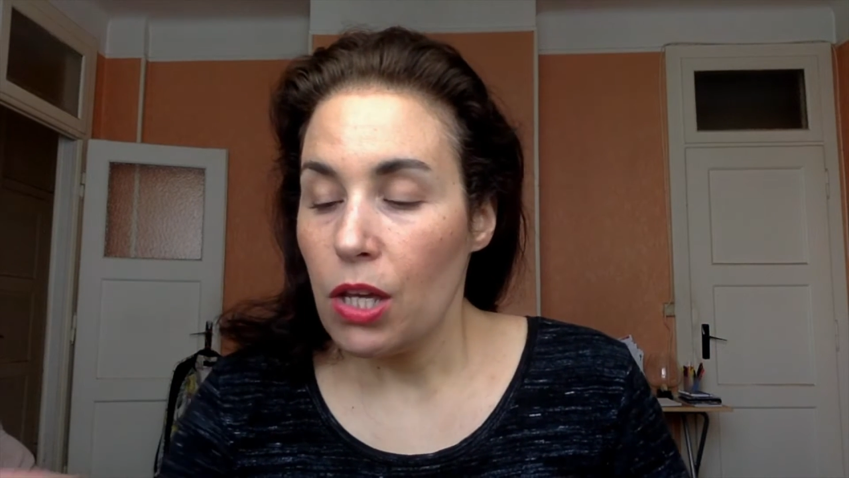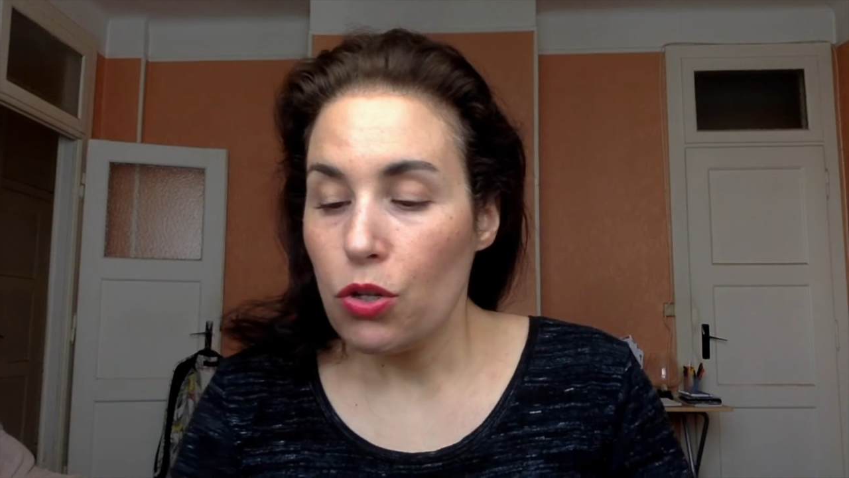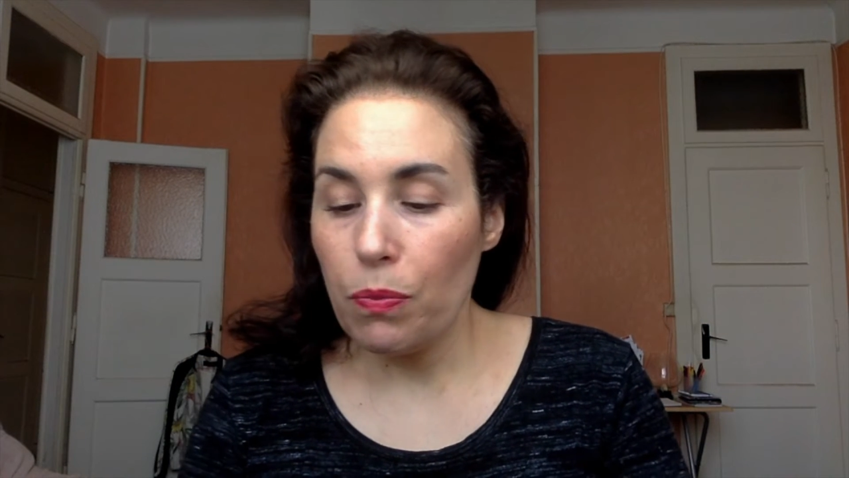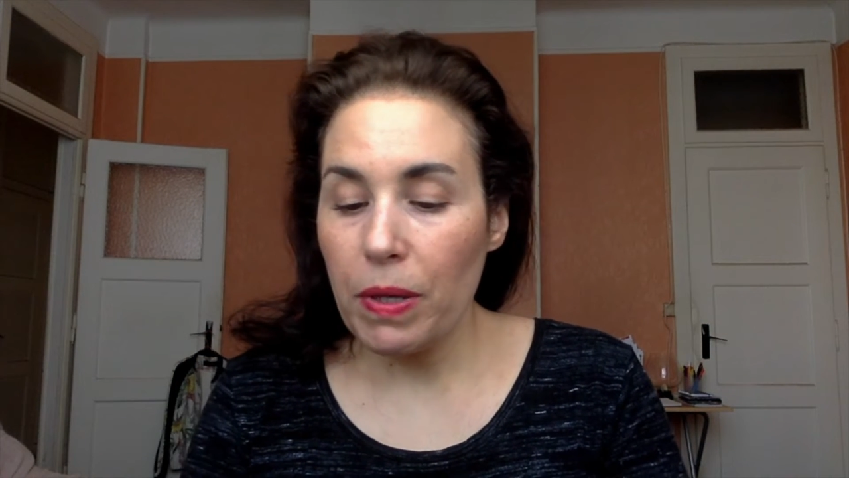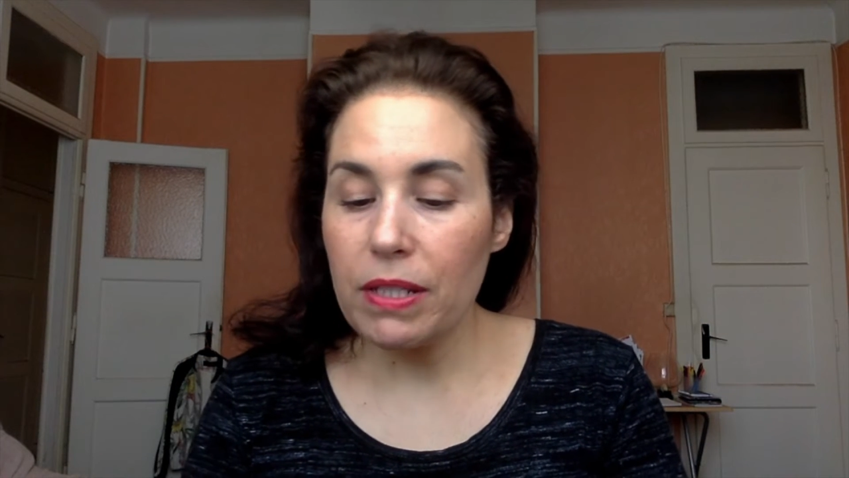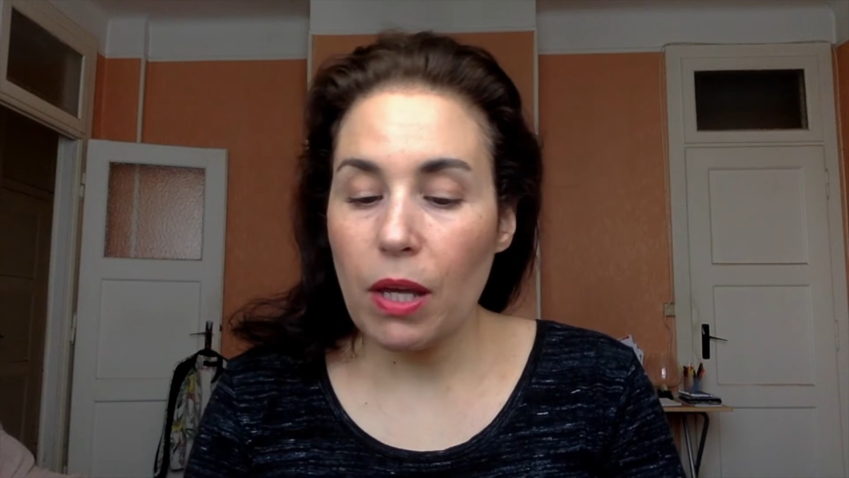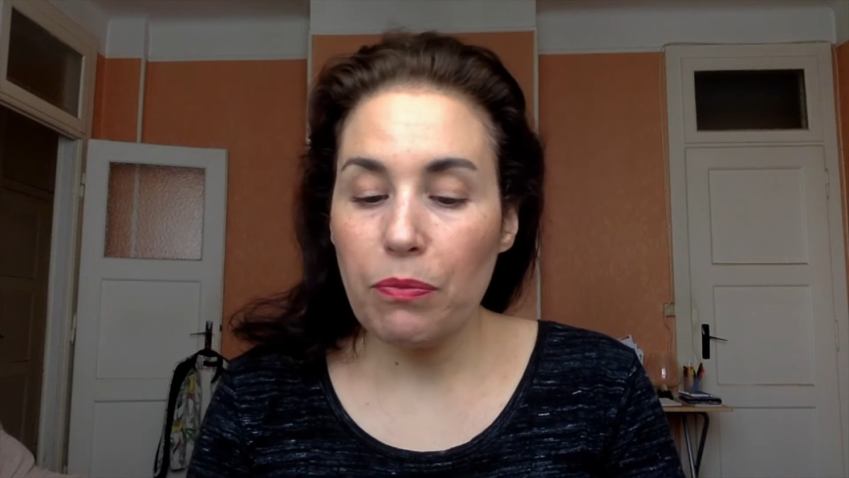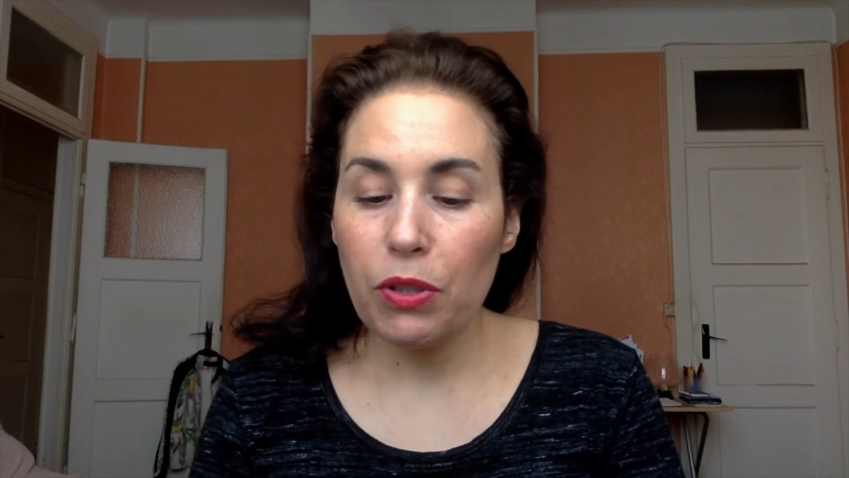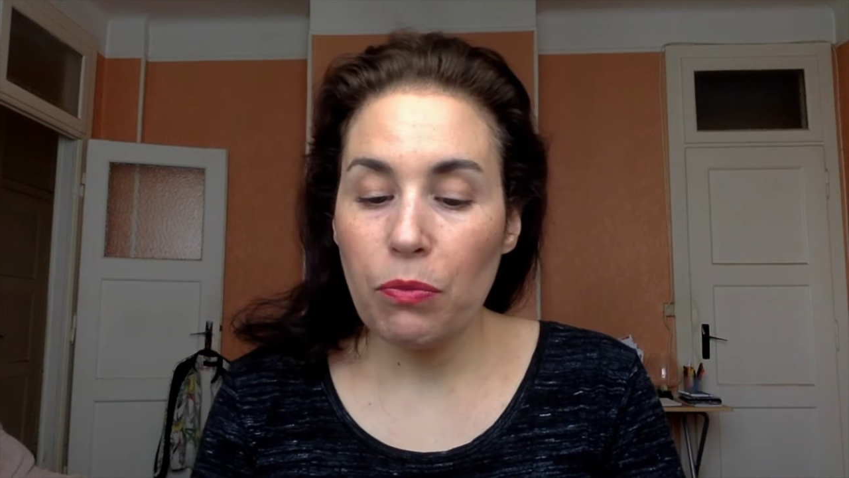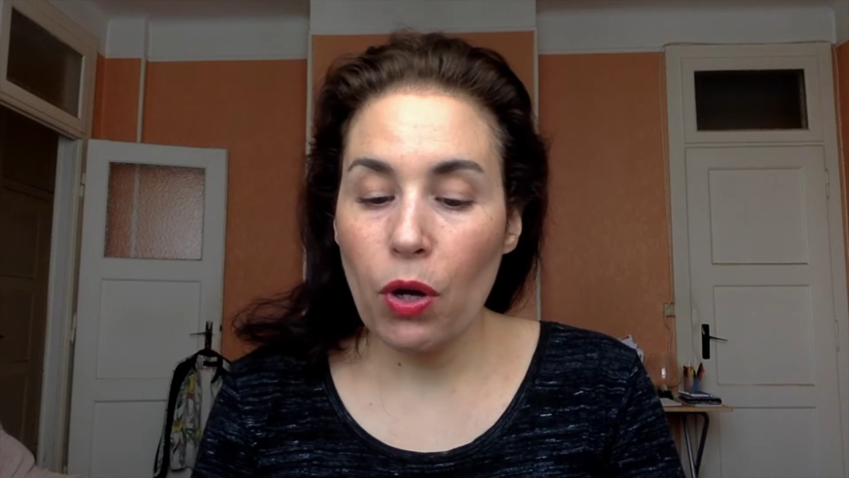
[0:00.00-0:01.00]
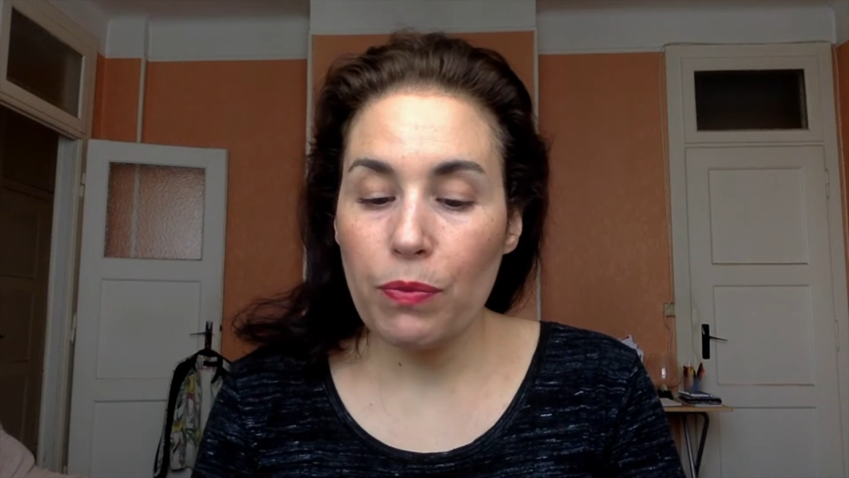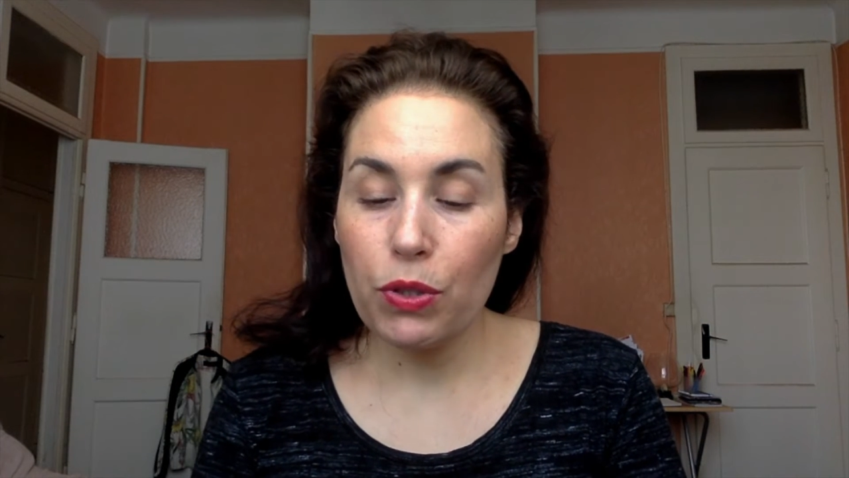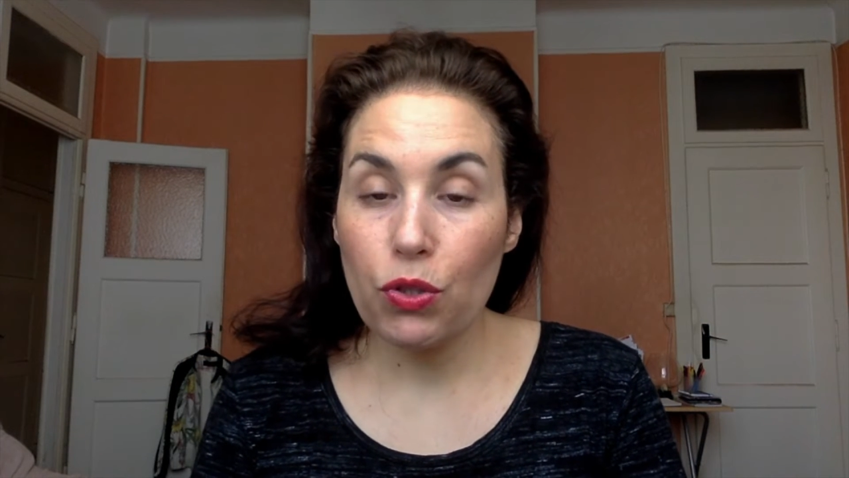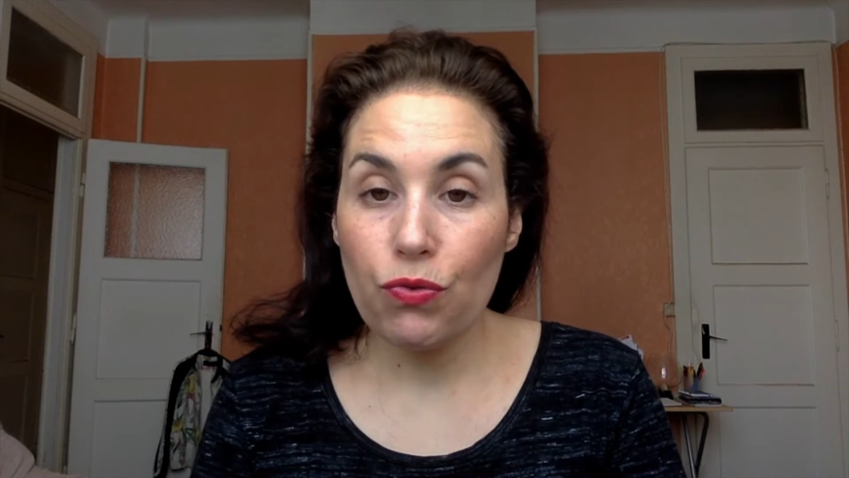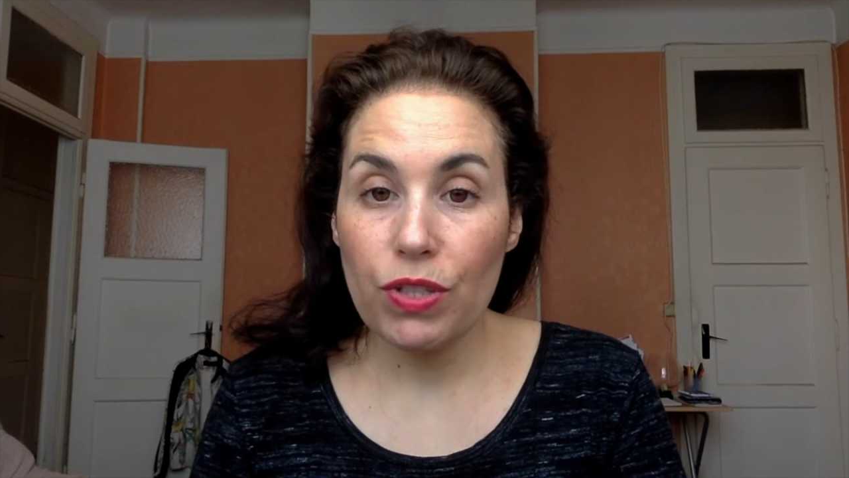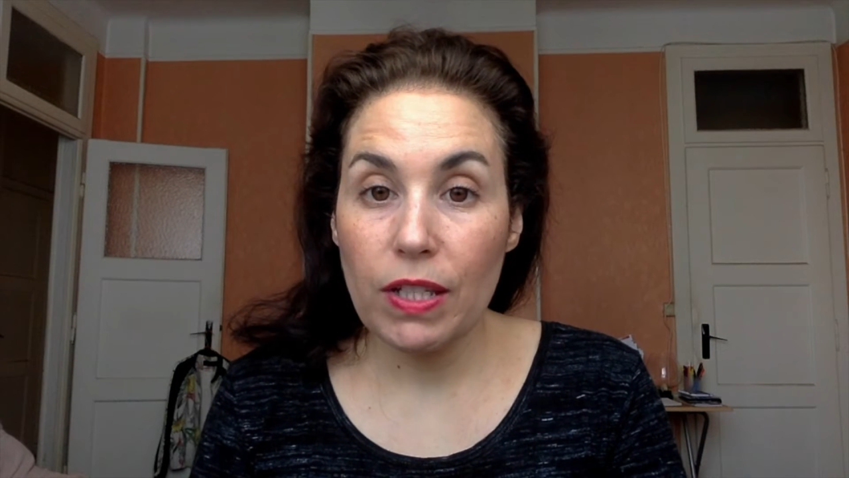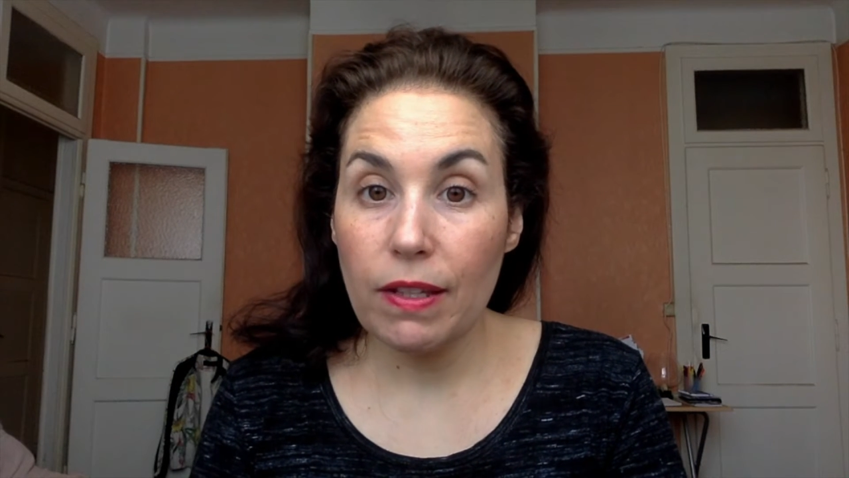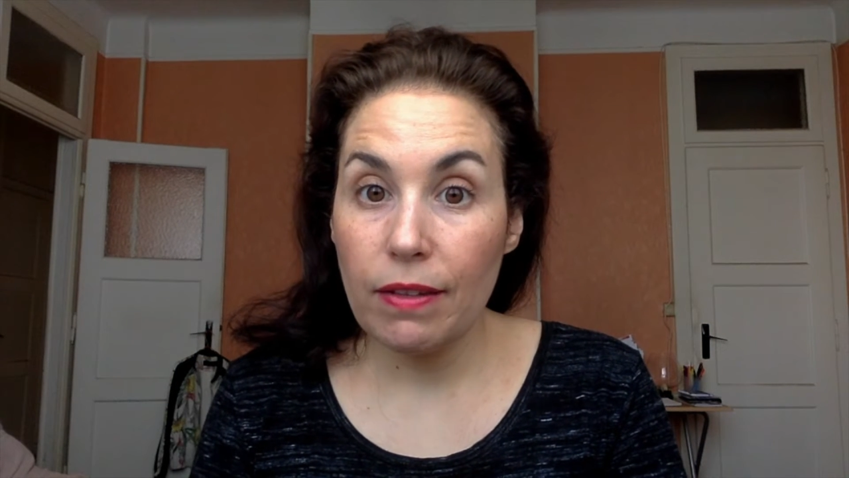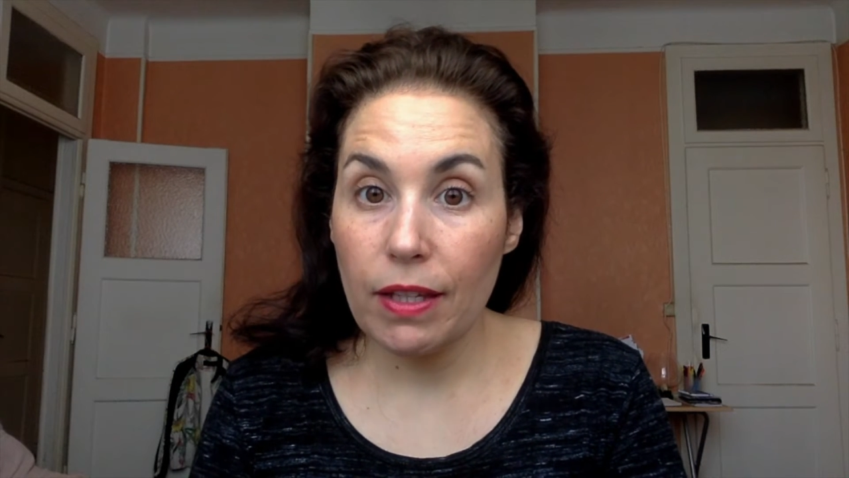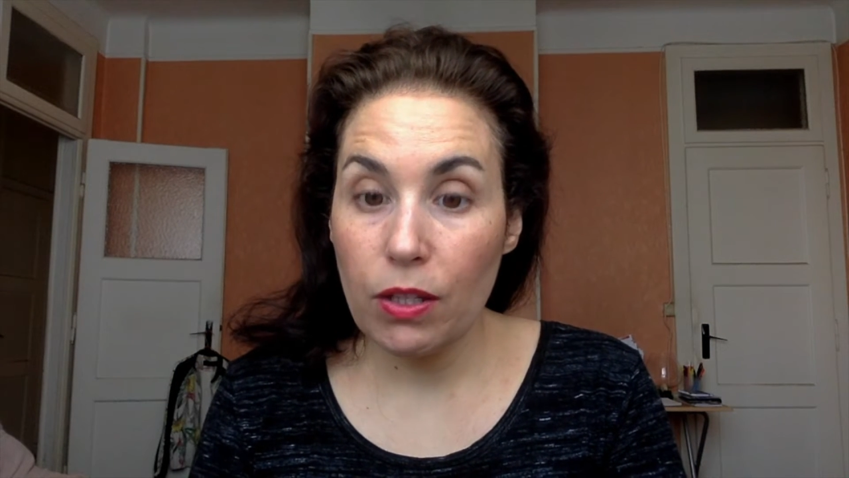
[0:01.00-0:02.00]
Je passe rapidement hein, parce que je vous ai
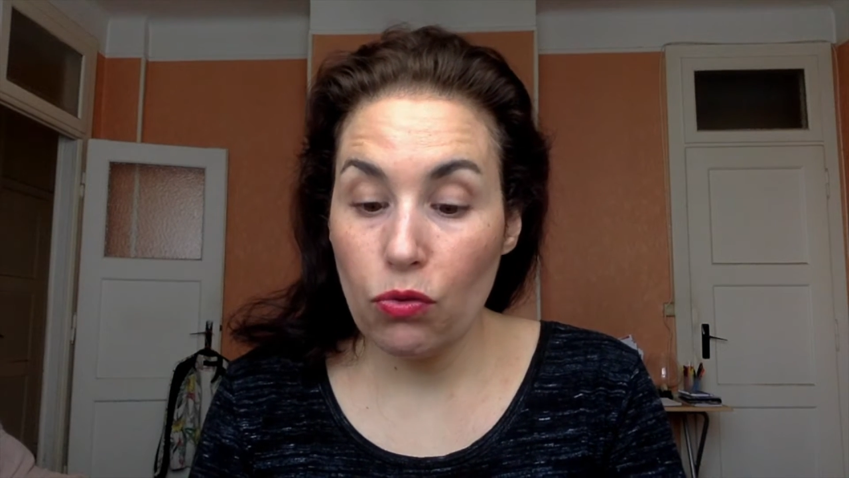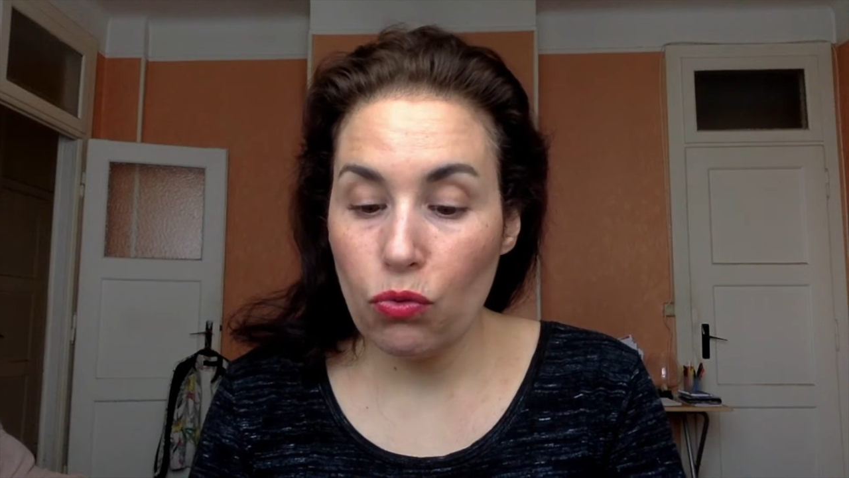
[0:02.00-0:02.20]
détaillé